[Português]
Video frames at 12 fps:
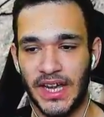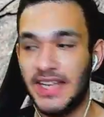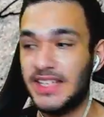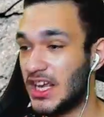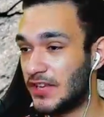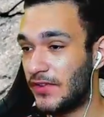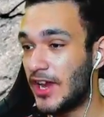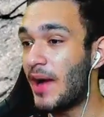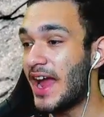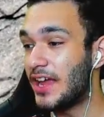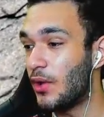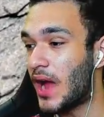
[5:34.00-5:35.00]
Vocês viram
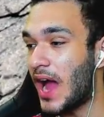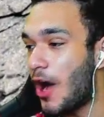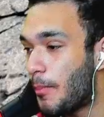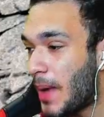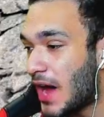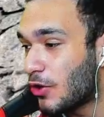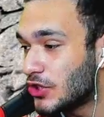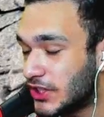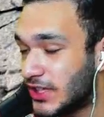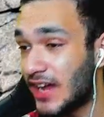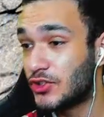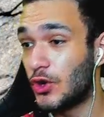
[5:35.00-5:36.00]
aí que o carro parou de
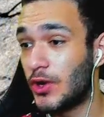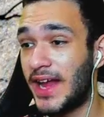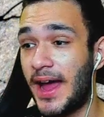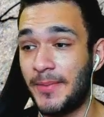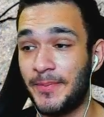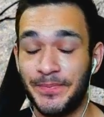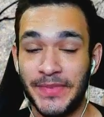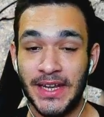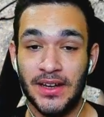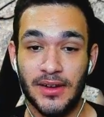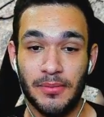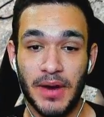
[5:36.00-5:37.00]
tracionar?
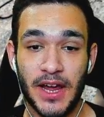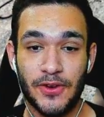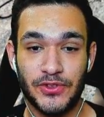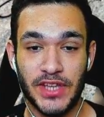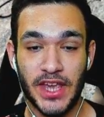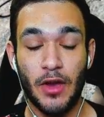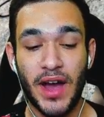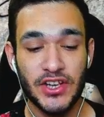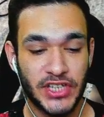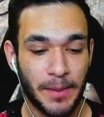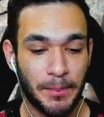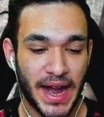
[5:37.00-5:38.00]
Manos, eu
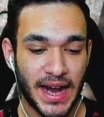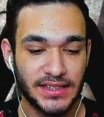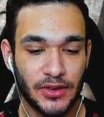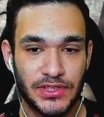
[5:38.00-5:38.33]
acho que a parada é o